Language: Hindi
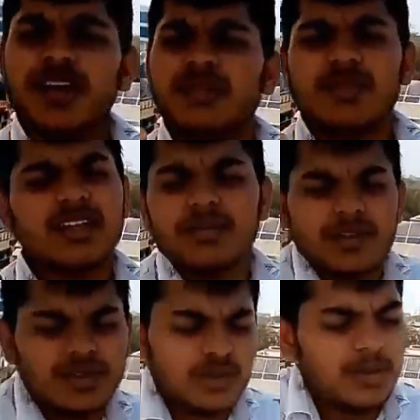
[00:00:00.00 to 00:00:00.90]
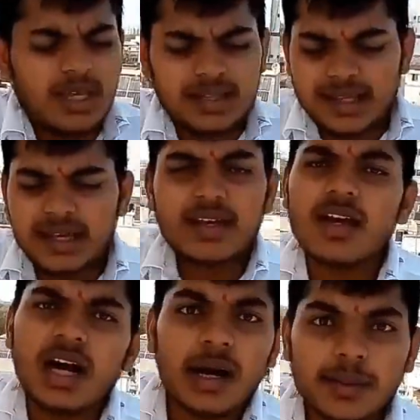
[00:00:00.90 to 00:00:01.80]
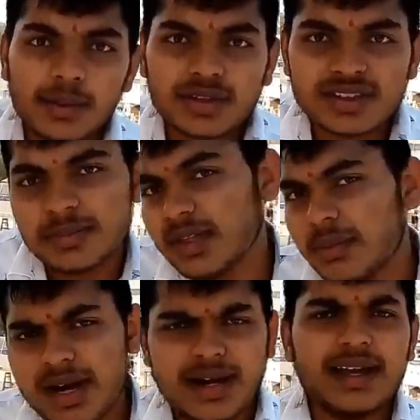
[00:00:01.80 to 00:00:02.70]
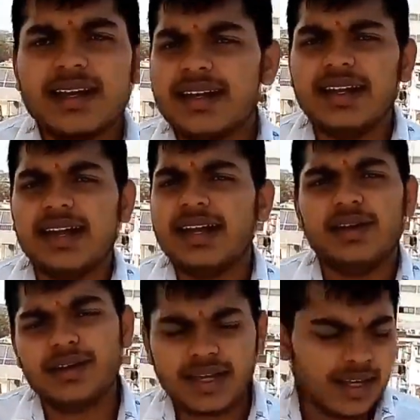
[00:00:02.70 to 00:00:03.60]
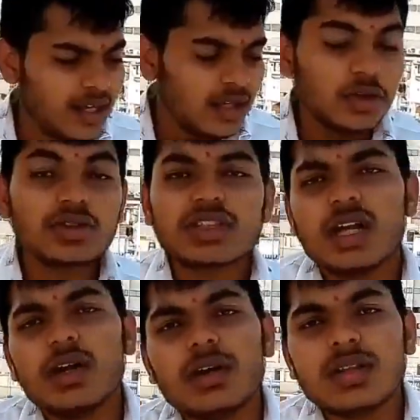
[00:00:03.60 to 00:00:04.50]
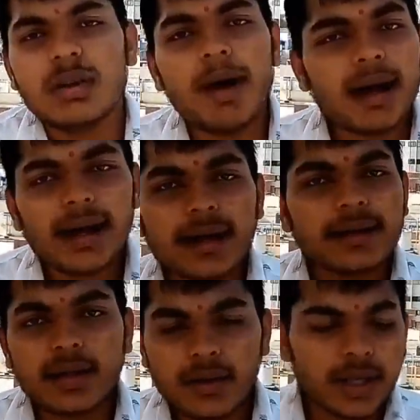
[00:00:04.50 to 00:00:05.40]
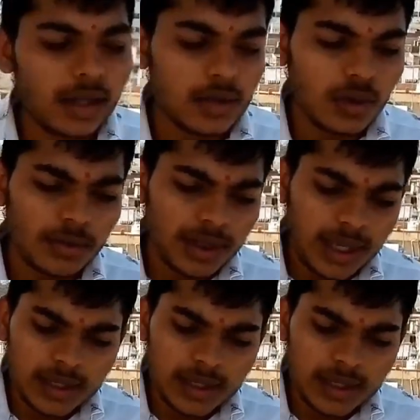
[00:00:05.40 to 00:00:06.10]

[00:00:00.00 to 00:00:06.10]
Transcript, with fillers: है मतलब कि जो भी आता है हमको तो सिर्फ धमाका ही करने का है ओके तो चलो धमाका करते ओके तो हम क्या